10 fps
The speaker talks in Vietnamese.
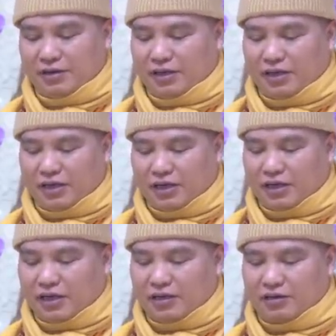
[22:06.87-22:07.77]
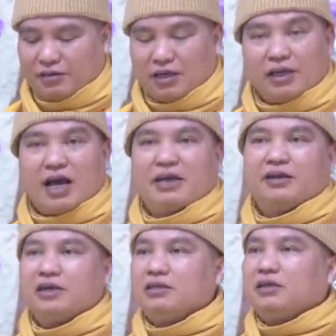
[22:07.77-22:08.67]
thì ờ, tất cả
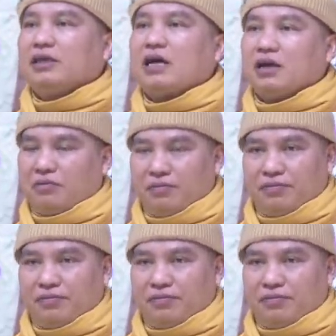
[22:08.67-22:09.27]
những cái sự tác động